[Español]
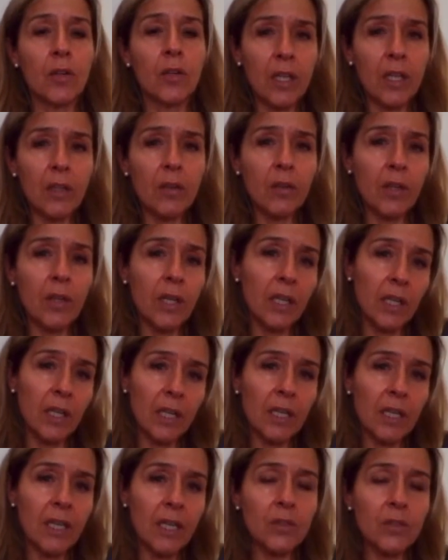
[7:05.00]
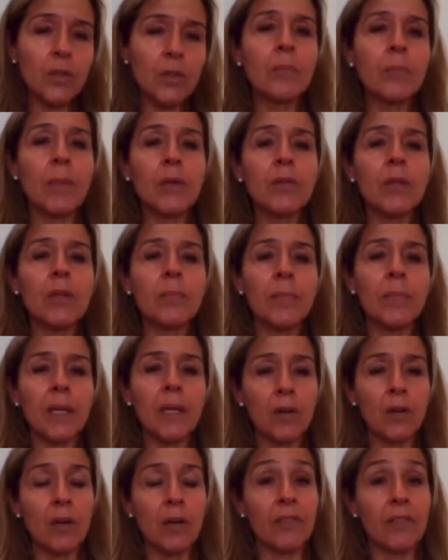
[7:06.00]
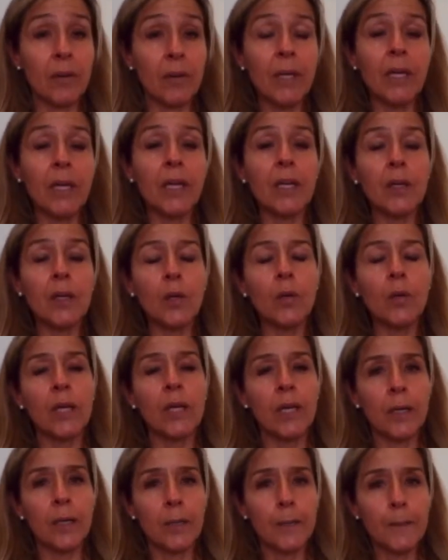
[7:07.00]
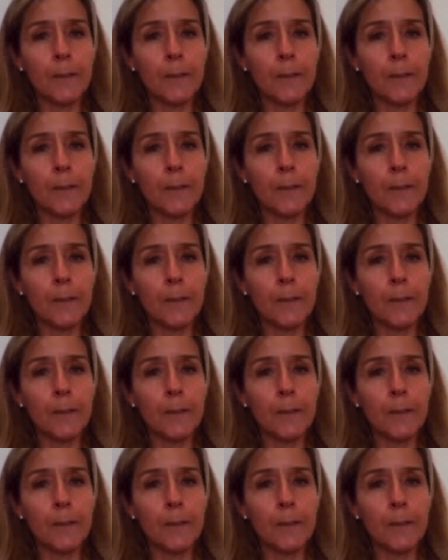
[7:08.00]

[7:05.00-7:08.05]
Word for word: niños y en el caso del mountain bike con las familias incluidas.